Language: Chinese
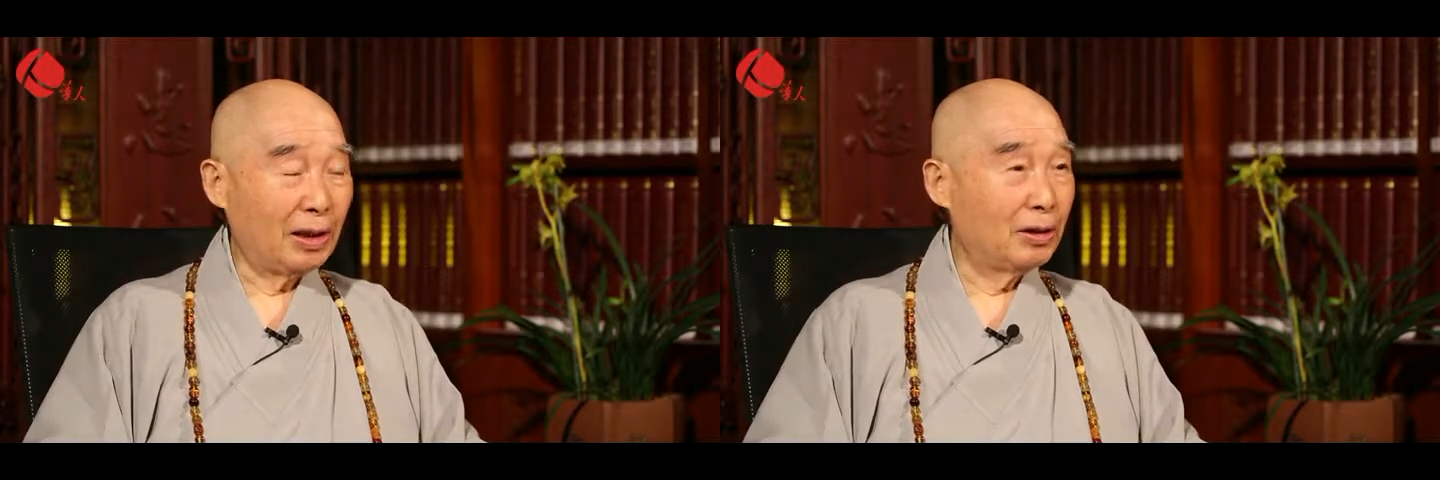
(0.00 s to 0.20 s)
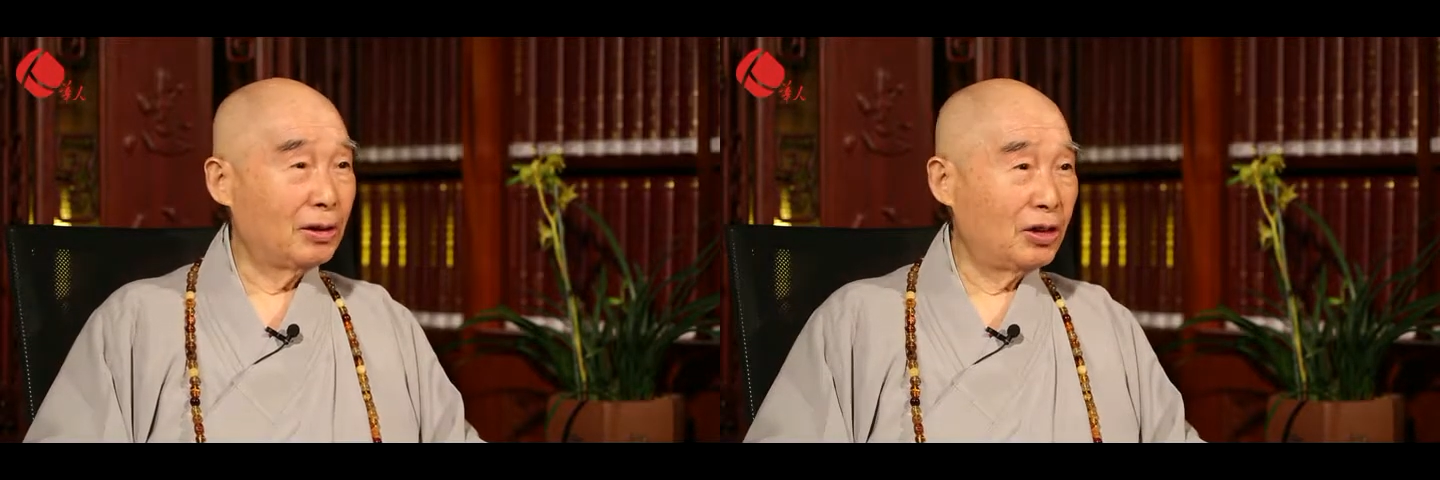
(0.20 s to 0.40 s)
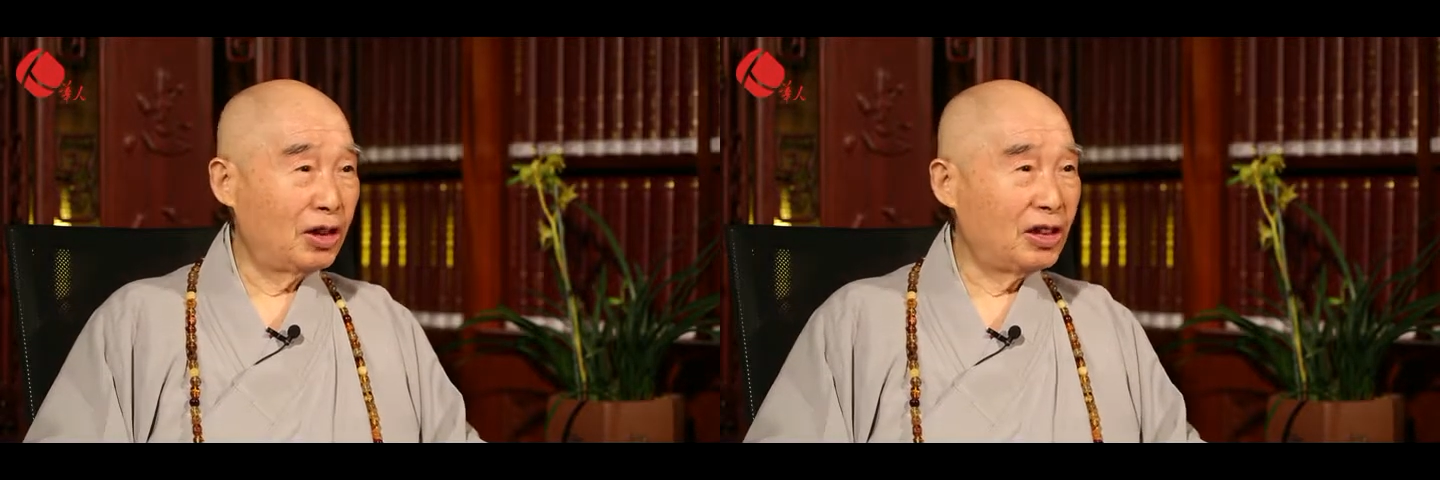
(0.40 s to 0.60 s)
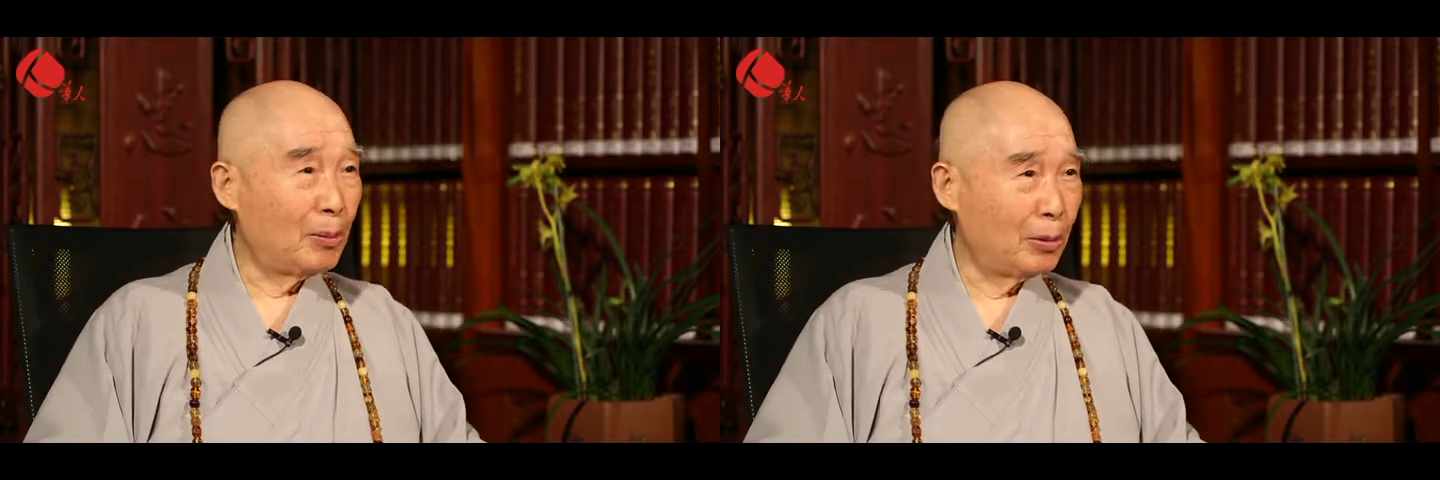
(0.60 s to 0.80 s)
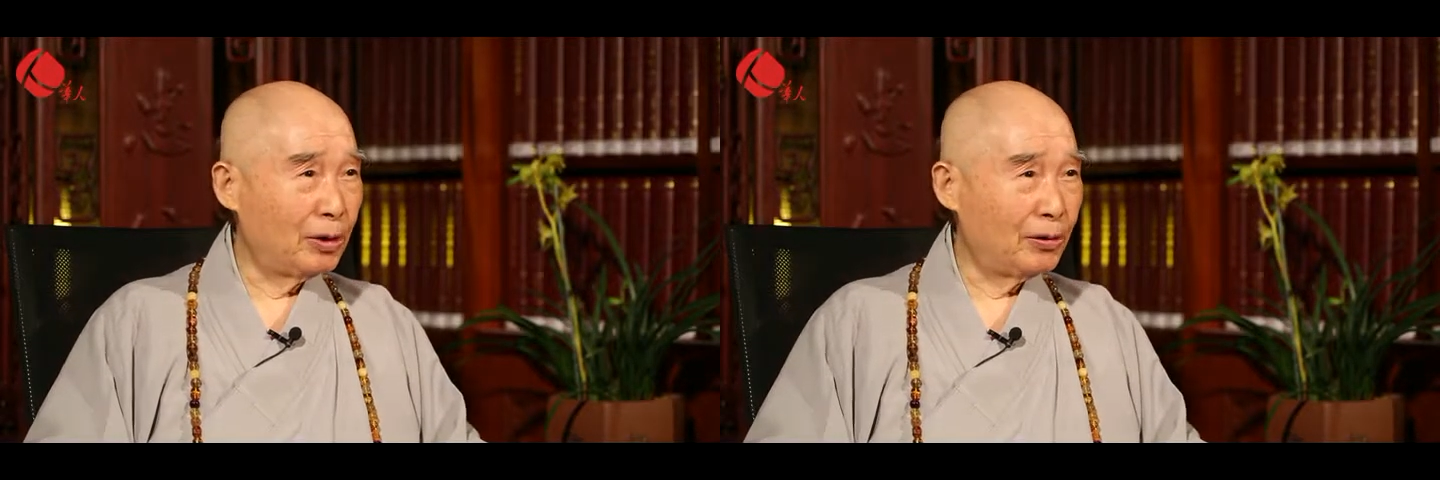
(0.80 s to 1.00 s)
啊，释
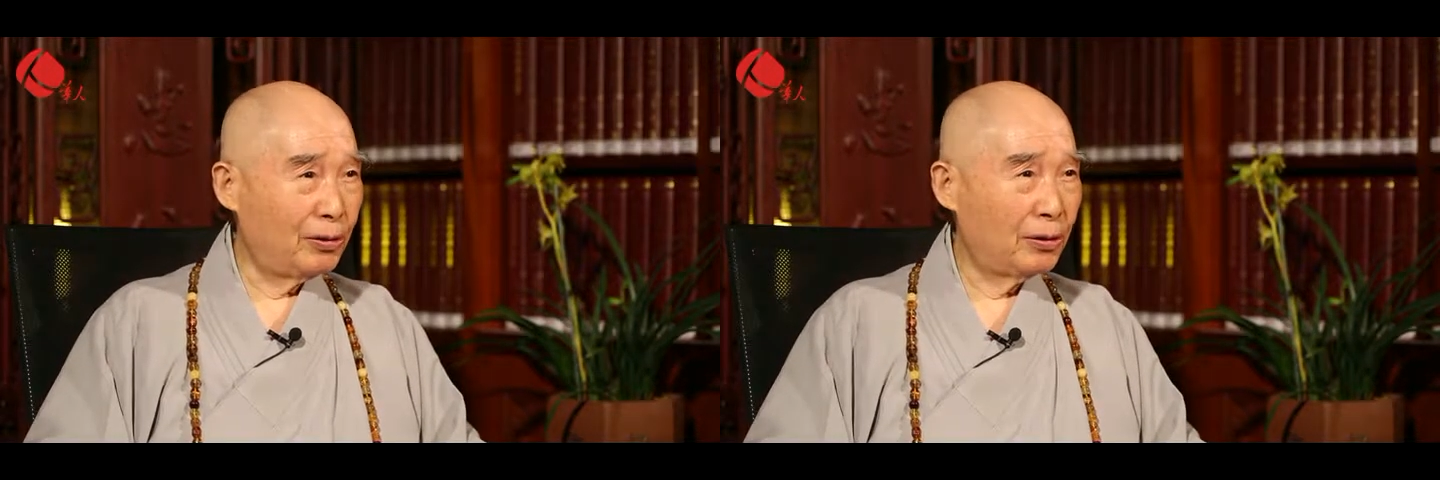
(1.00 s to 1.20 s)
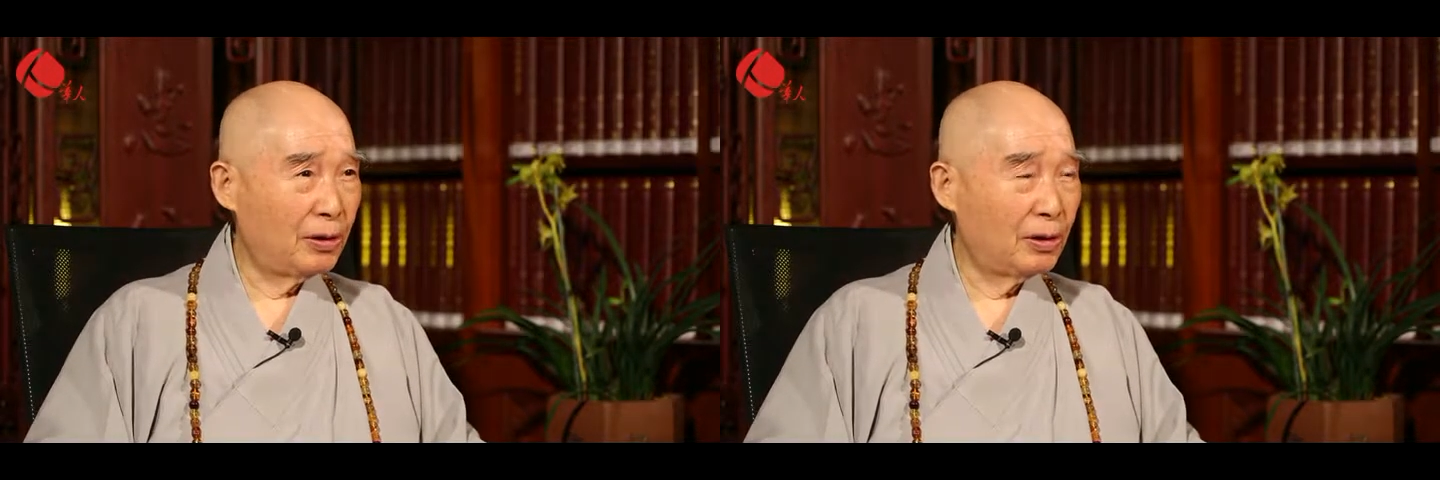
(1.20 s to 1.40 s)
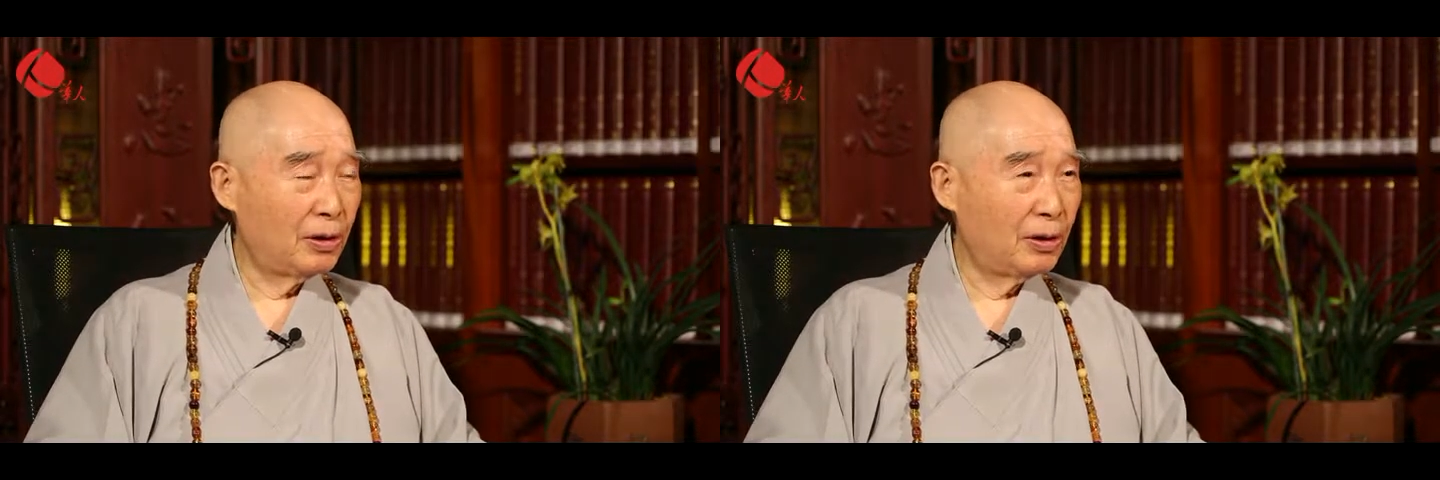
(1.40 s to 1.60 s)
迦牟尼佛